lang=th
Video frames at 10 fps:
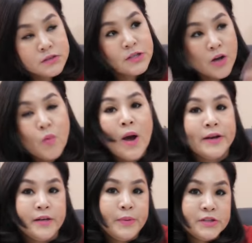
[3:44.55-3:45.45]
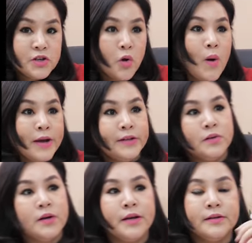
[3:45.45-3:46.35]
จักรวาลนี้เป็นจักรวาลเดี
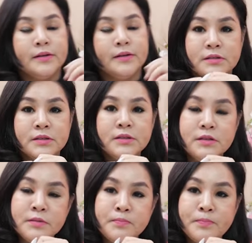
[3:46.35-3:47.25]
ยวกัน คือ